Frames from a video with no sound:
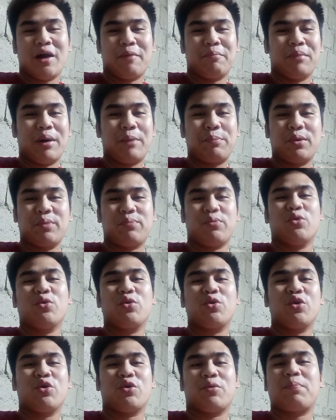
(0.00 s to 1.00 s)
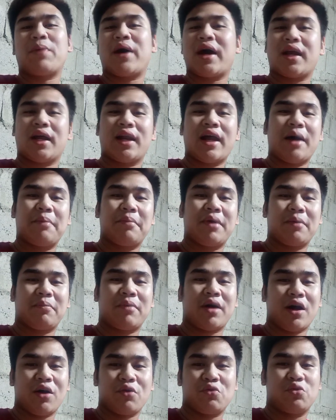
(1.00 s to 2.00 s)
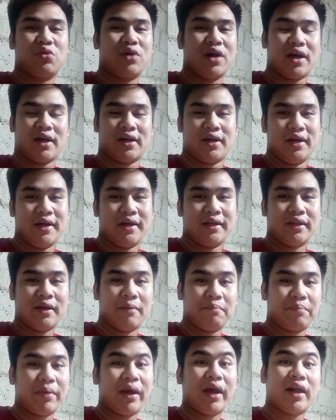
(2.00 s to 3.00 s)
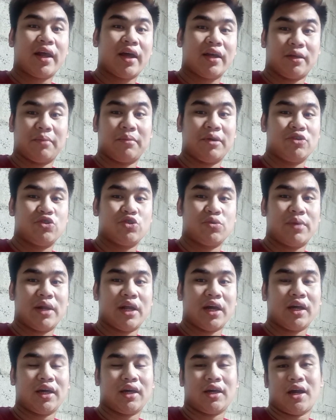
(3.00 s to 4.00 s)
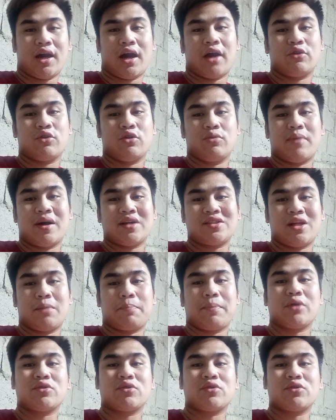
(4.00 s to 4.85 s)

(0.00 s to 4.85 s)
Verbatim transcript: mapupugo para lamang makakuha ng pera na medyo malaki kay Idol Basil.